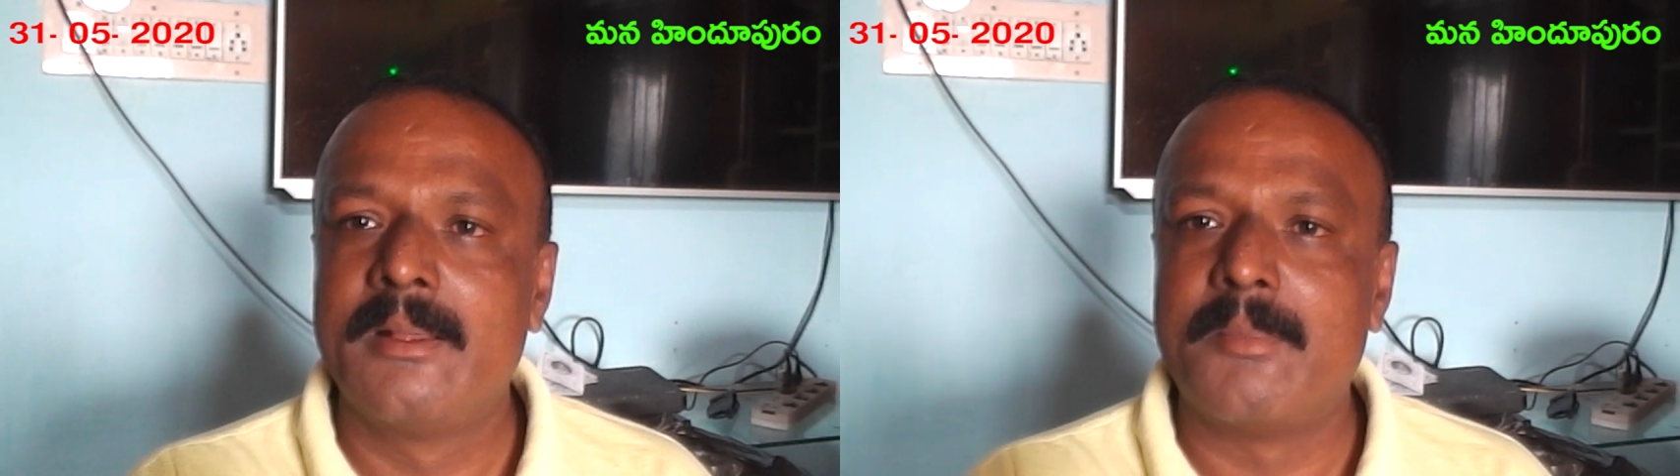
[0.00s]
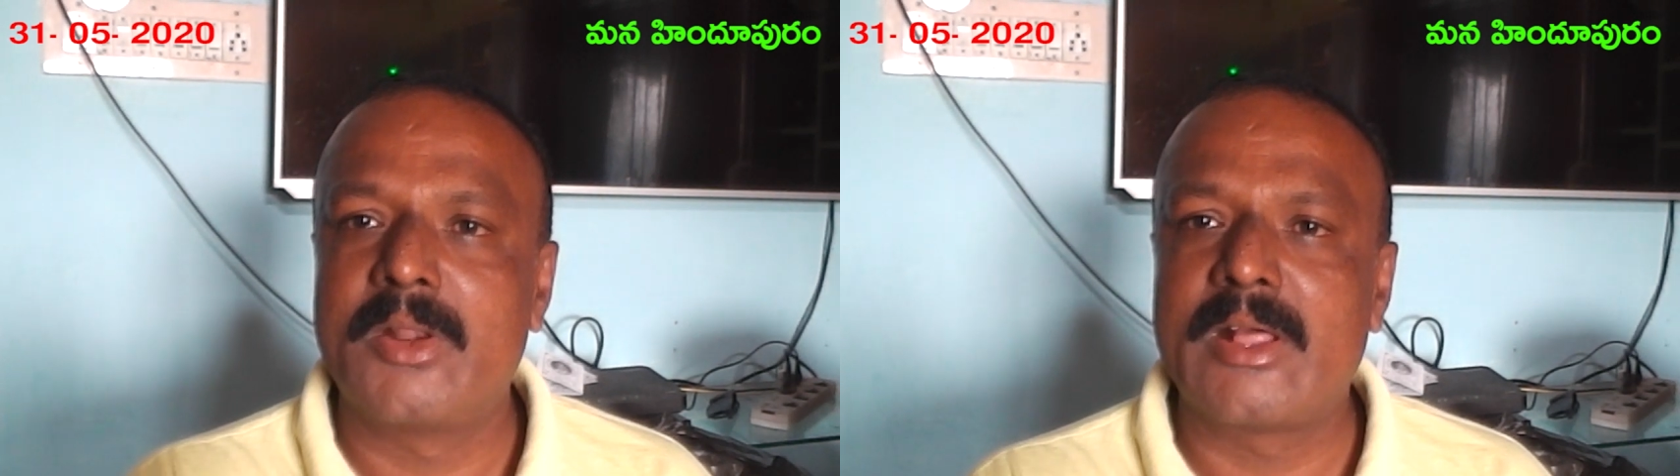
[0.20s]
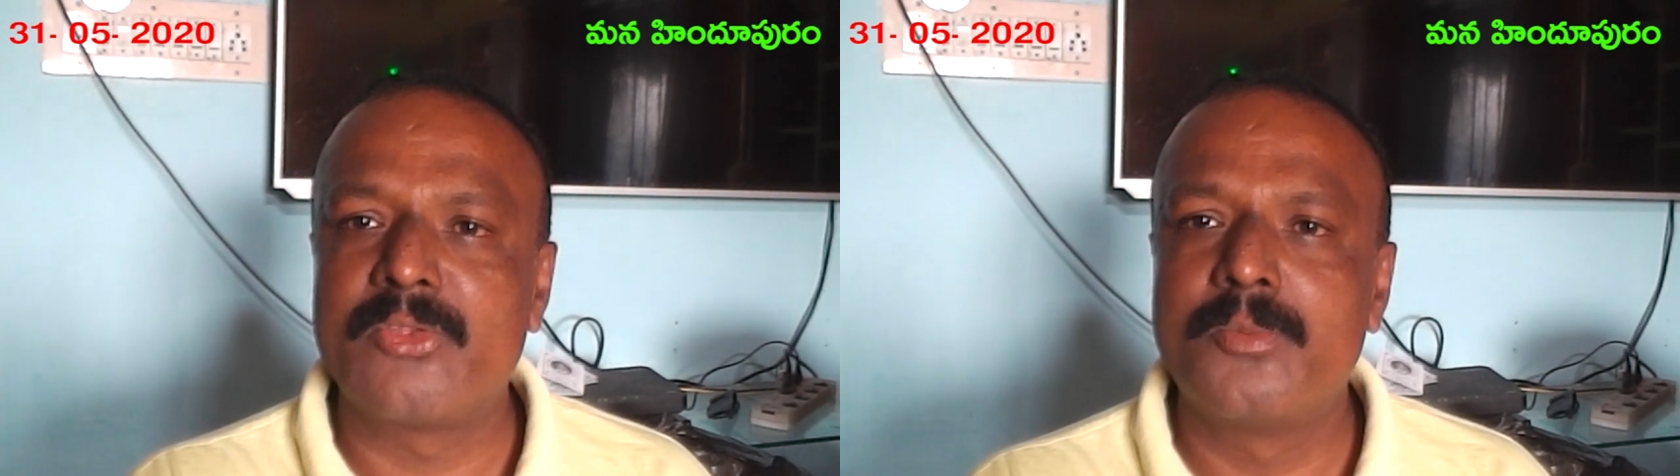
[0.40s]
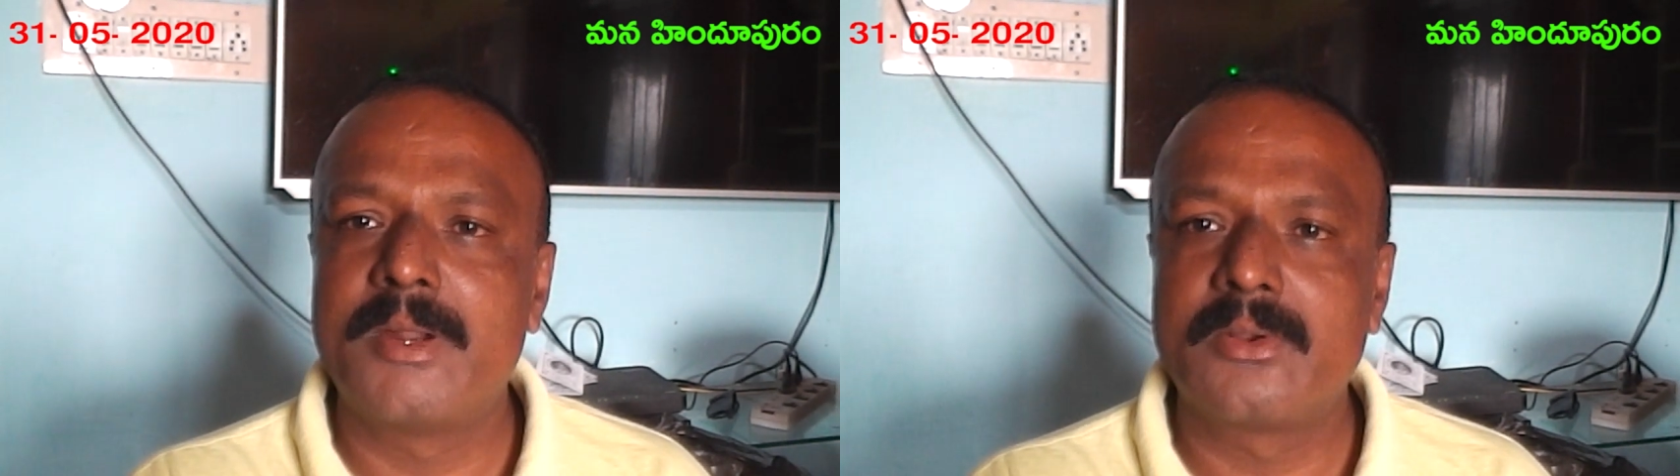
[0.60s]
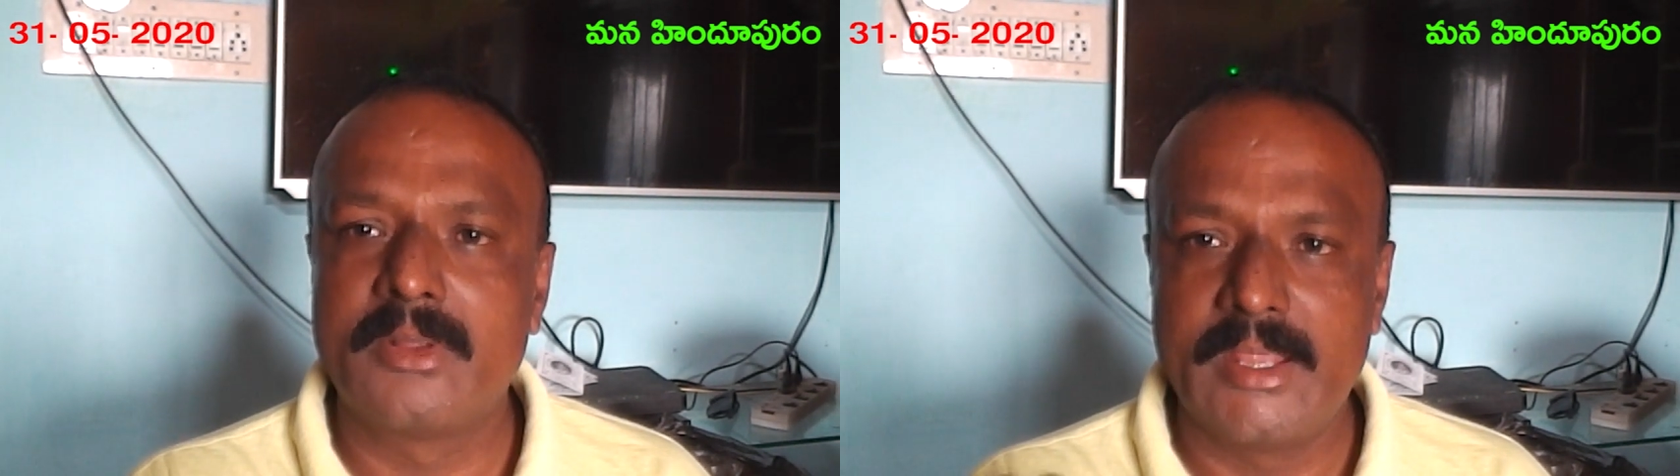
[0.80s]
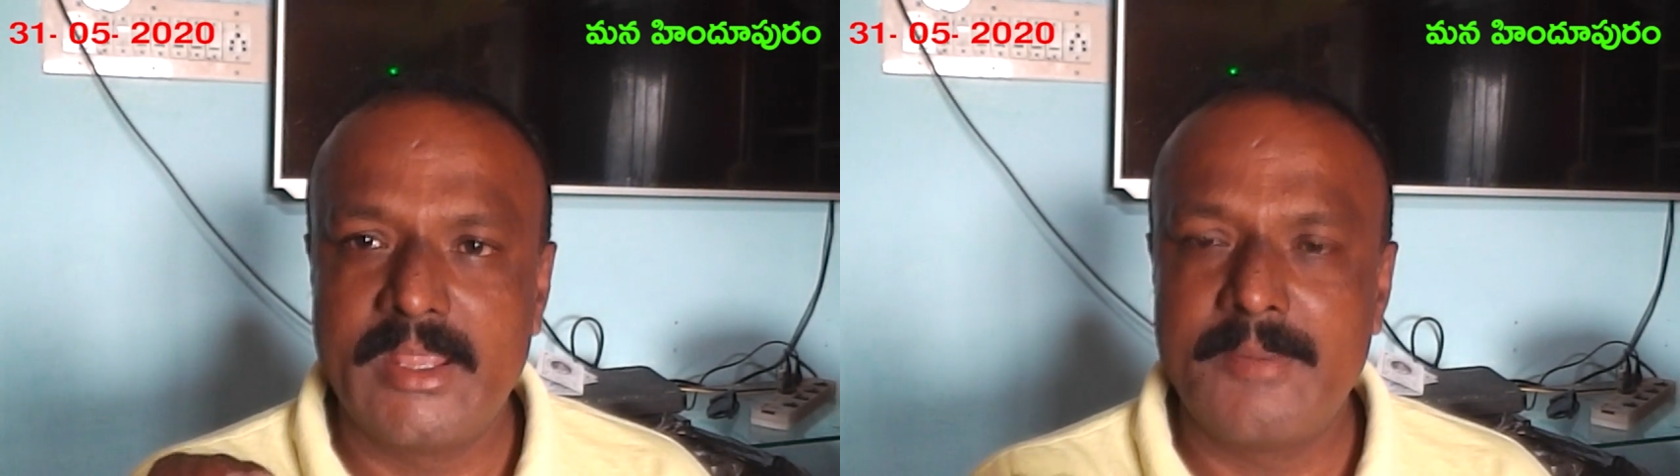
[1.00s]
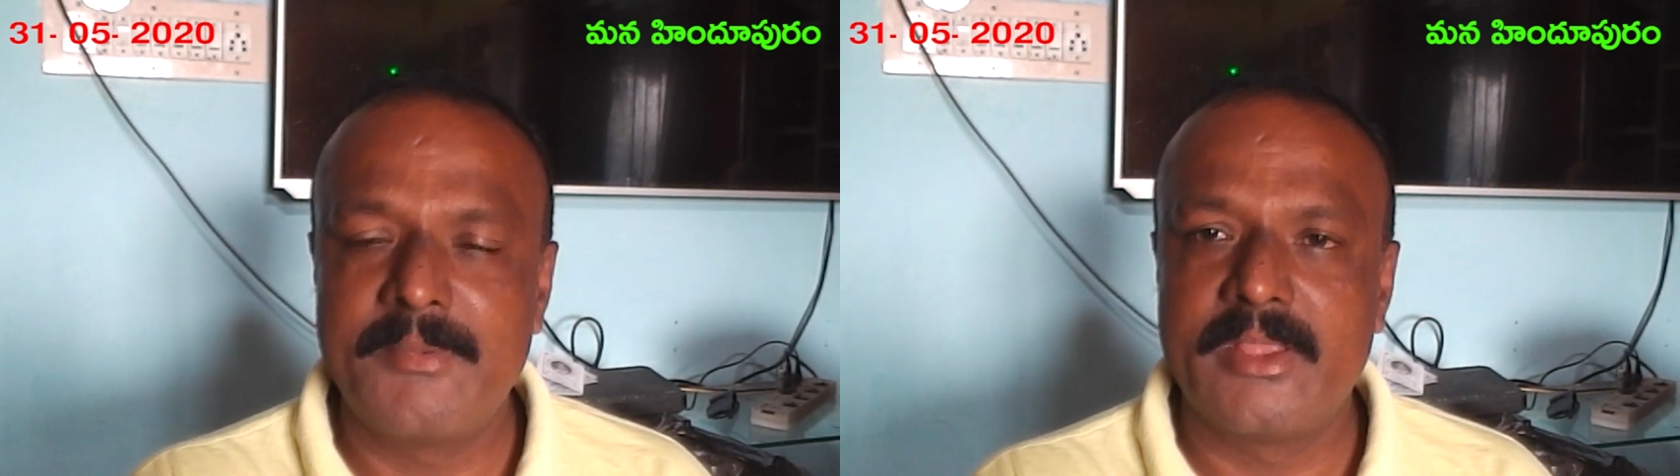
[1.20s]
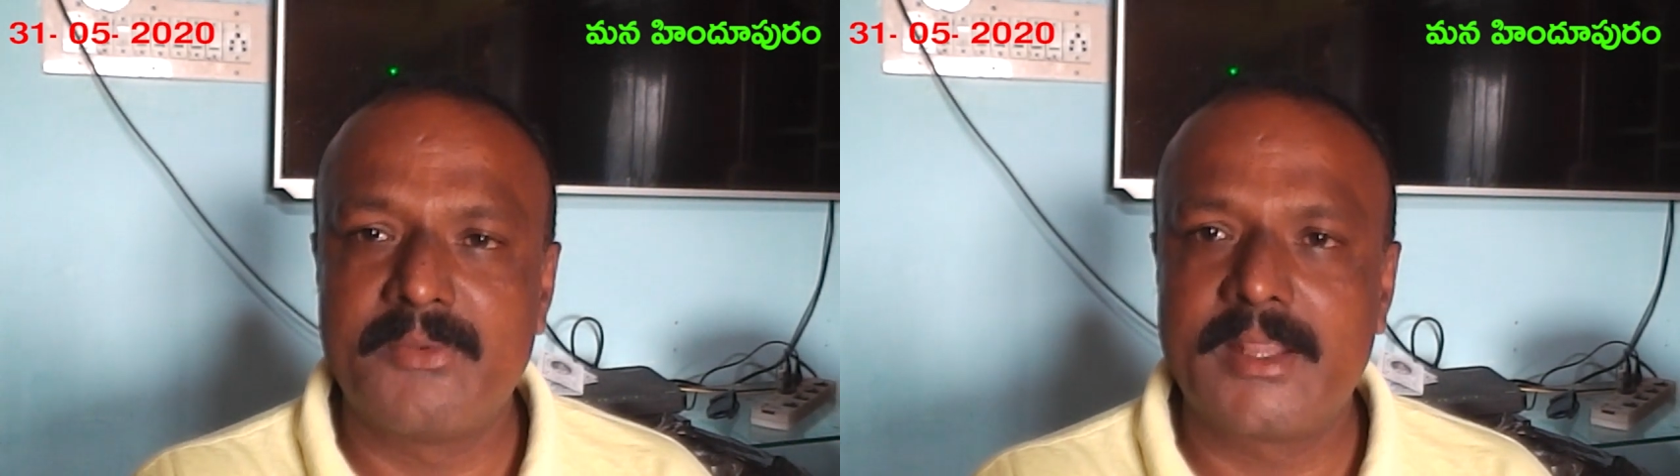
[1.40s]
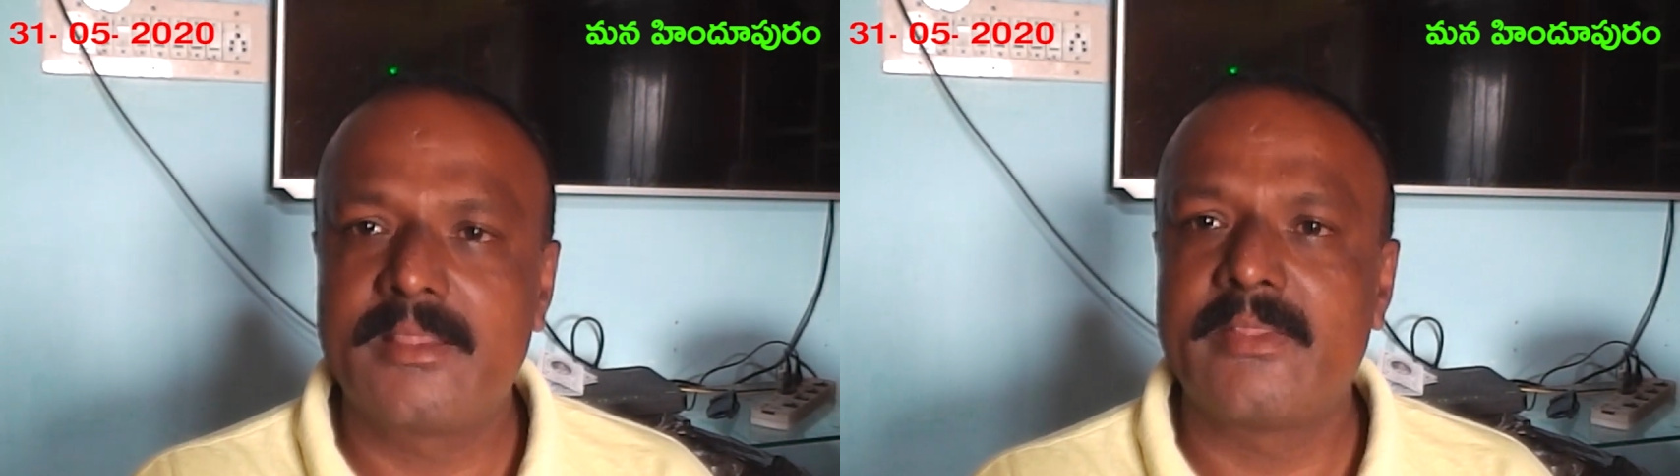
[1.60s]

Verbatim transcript: మనకు అందుబాటులో ఏ ఎవరైతే